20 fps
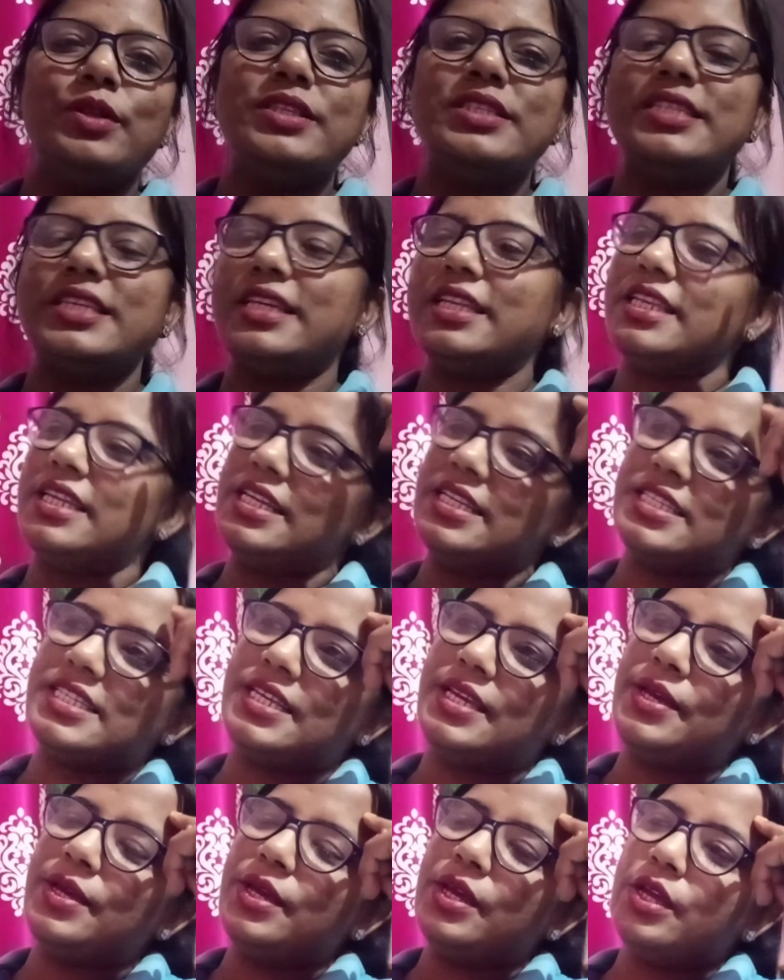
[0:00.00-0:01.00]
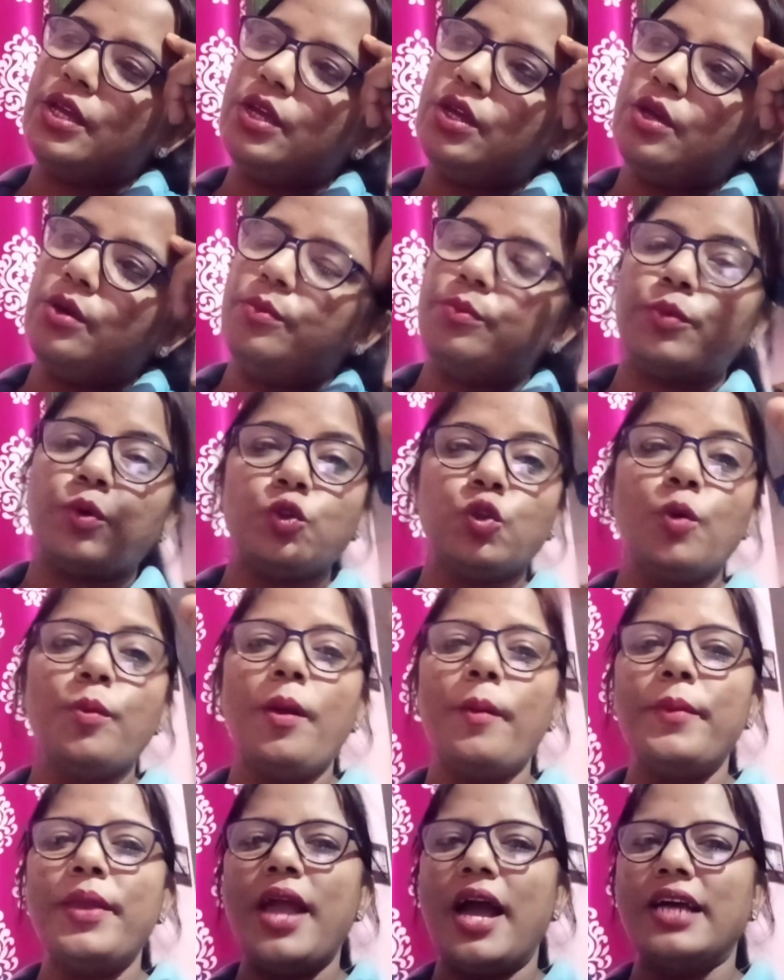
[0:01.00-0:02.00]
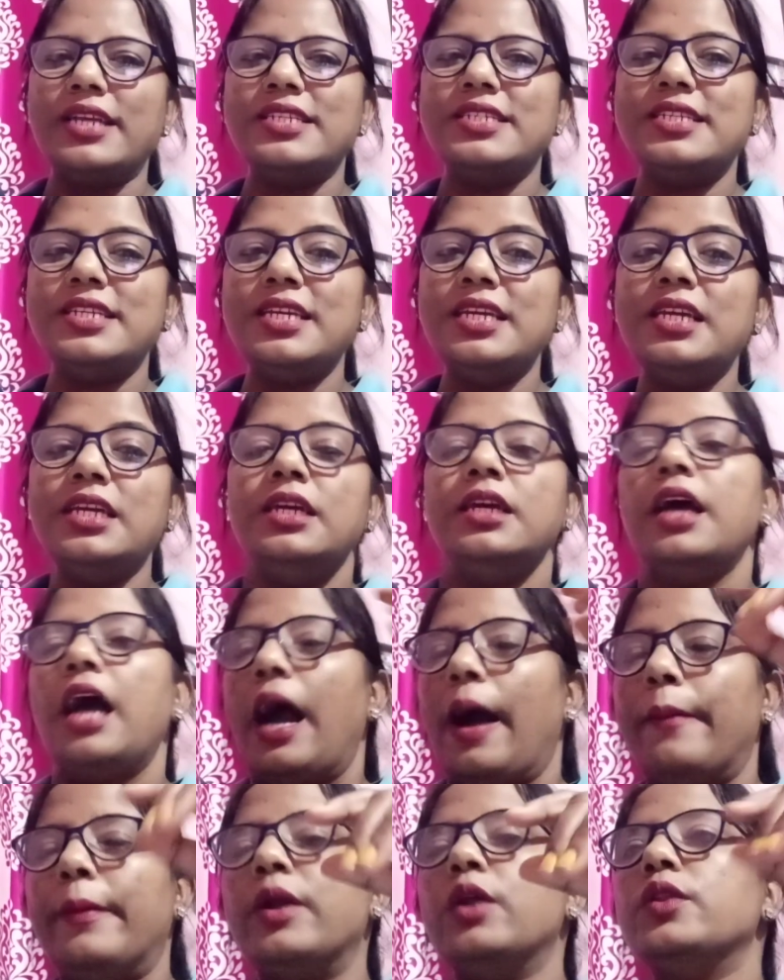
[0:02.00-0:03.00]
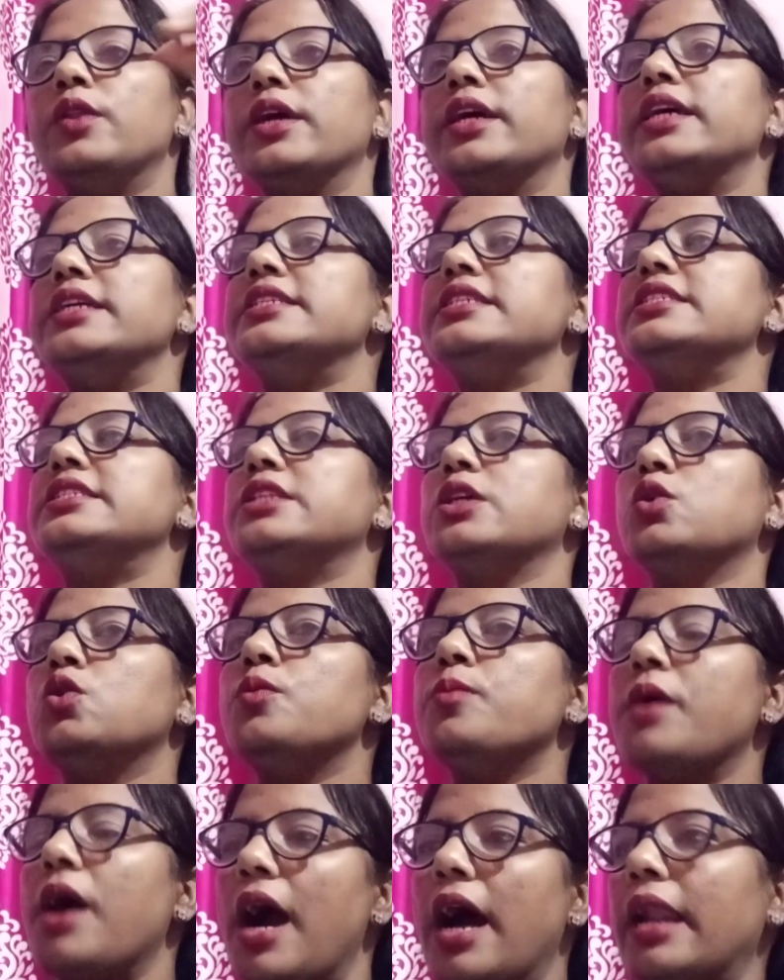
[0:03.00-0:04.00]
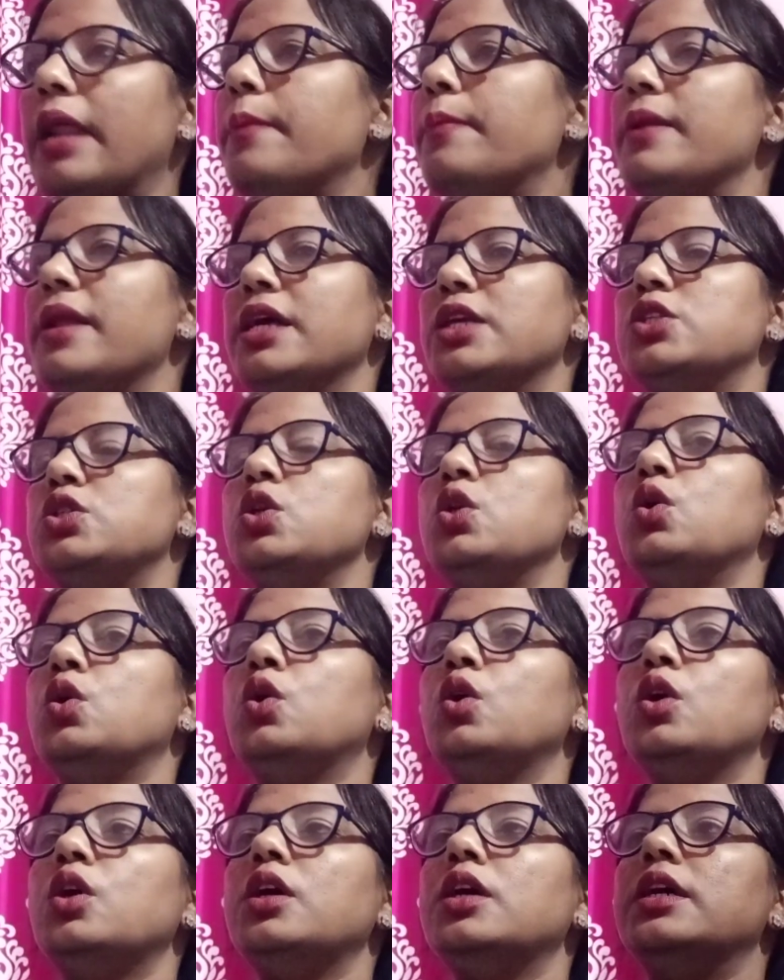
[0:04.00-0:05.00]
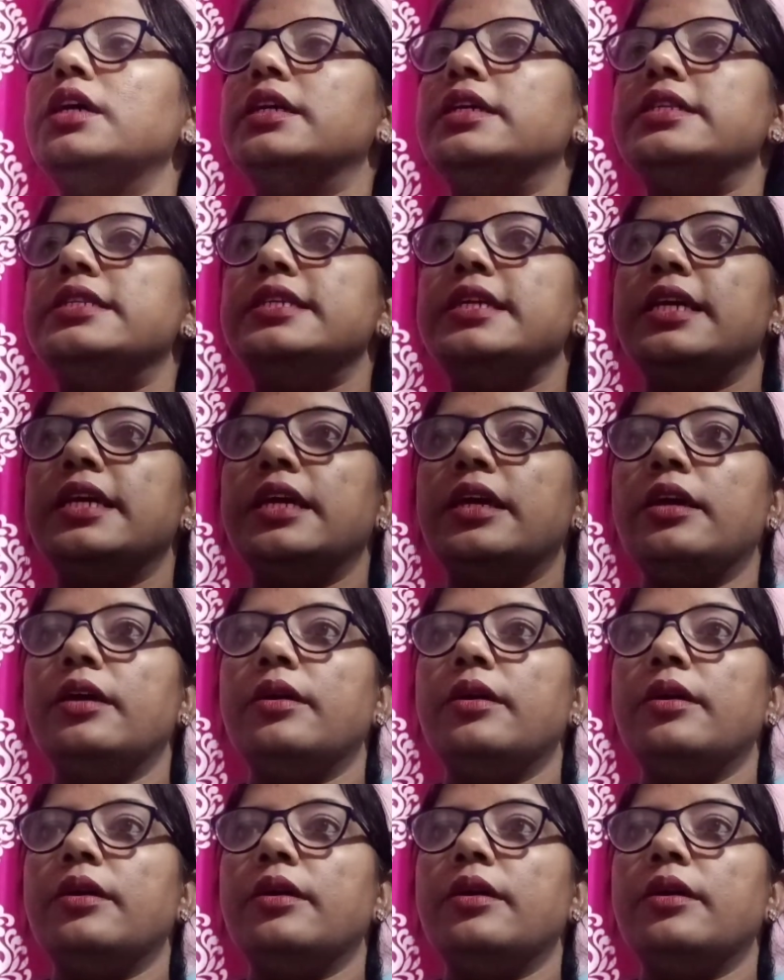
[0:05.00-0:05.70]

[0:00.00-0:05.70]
বলছেন এসে প্রথমে আমি আসি আমারও দেখে জিনিসটা খুব খারাপ লাগছিল যে